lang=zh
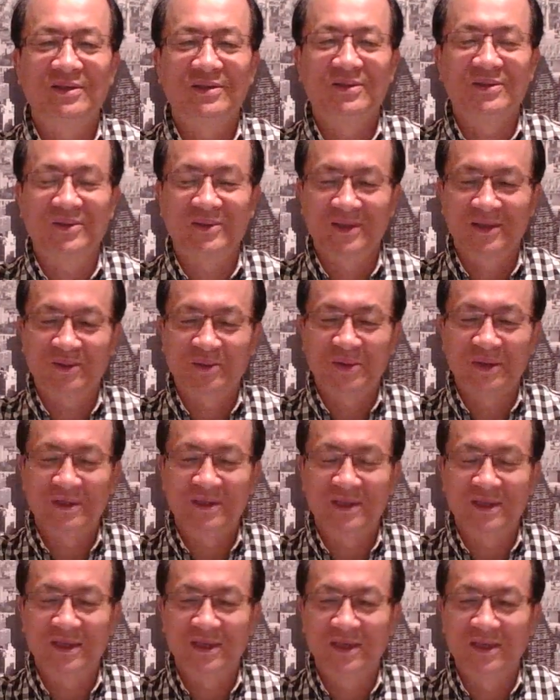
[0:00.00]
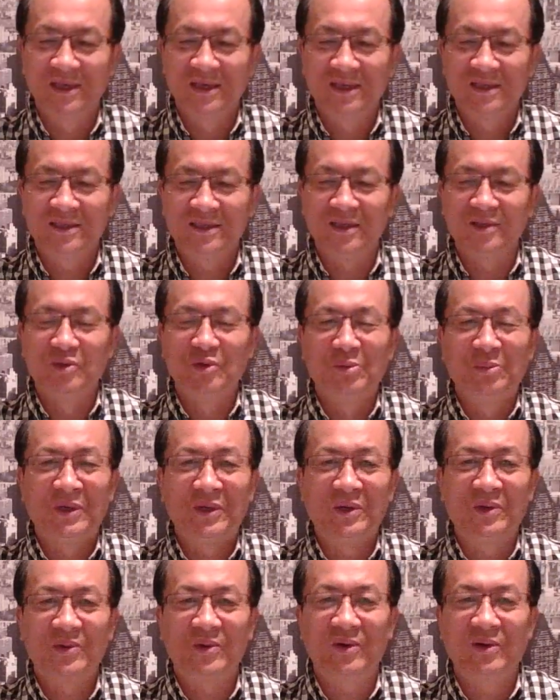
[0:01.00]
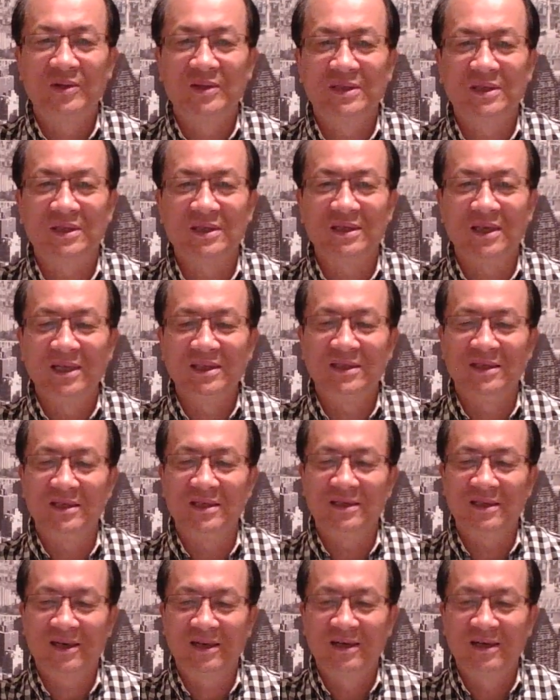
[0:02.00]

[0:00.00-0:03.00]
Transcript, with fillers: 就是对这个刑讯逼供是严谨的。